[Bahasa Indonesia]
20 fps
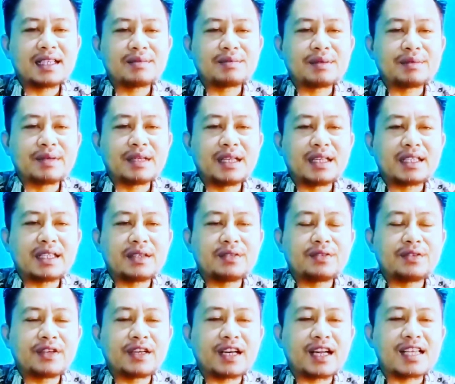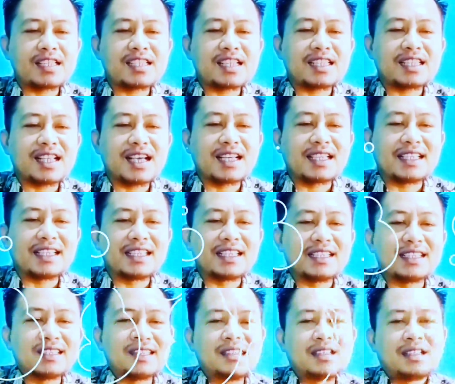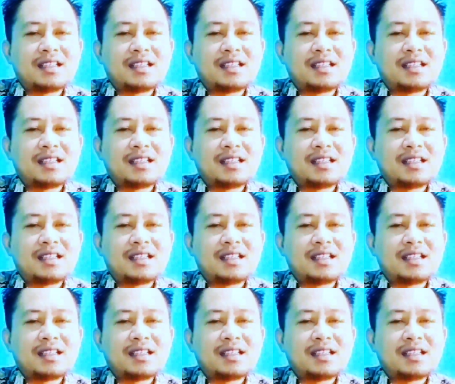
yang memiliki firasat angin.